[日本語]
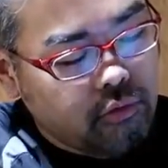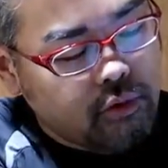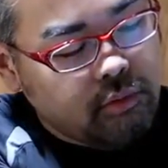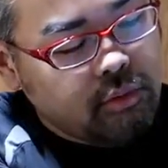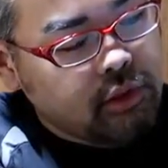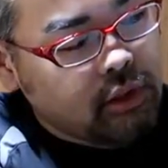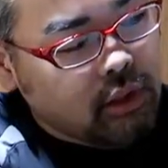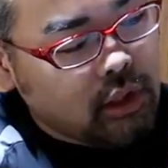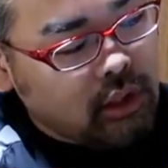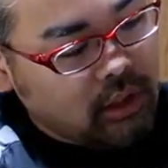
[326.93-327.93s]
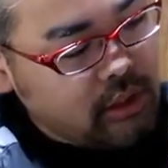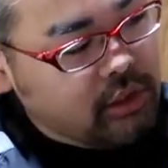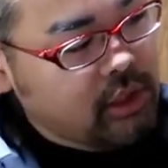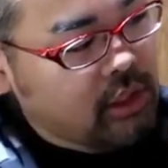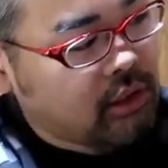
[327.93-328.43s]
DVD が
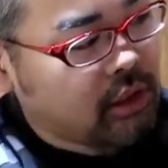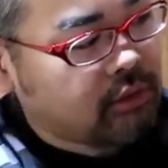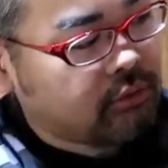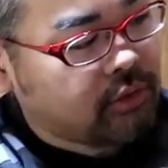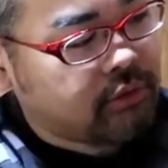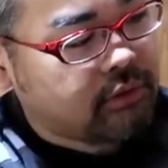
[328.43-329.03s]
入れられるんで